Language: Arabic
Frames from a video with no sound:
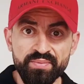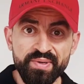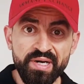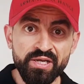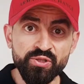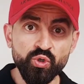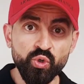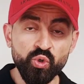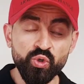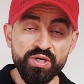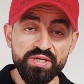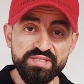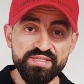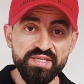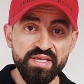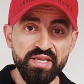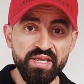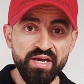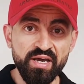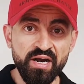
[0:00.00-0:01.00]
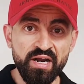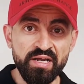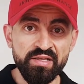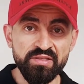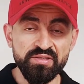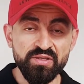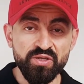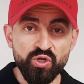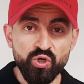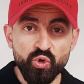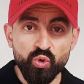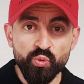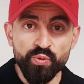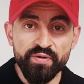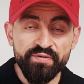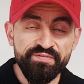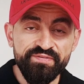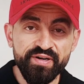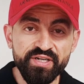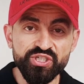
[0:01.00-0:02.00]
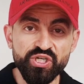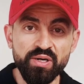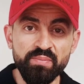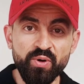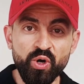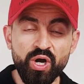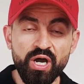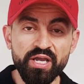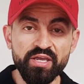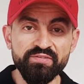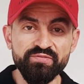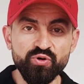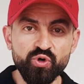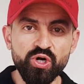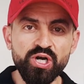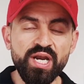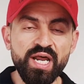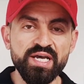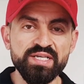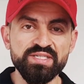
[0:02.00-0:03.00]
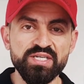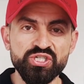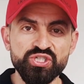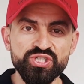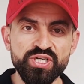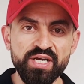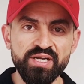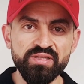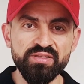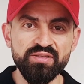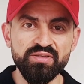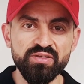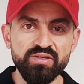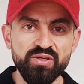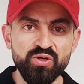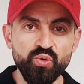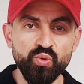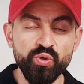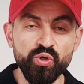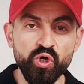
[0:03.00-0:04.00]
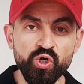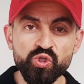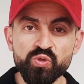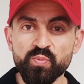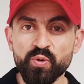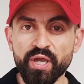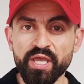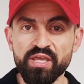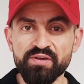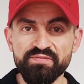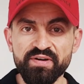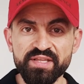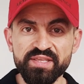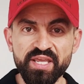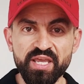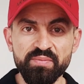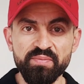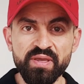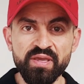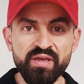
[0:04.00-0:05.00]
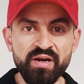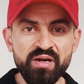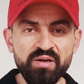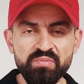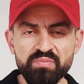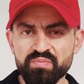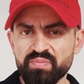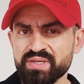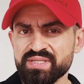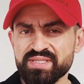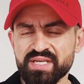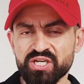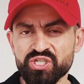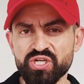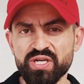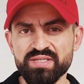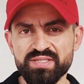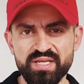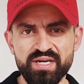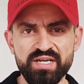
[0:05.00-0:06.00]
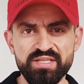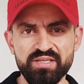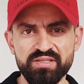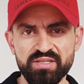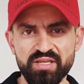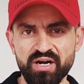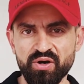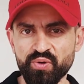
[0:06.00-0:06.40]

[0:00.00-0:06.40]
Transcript: يمنع دخول السيارات ويفرش المواقف كلها سجاد ويحط مكيفات كبيرة بس عشان صلاة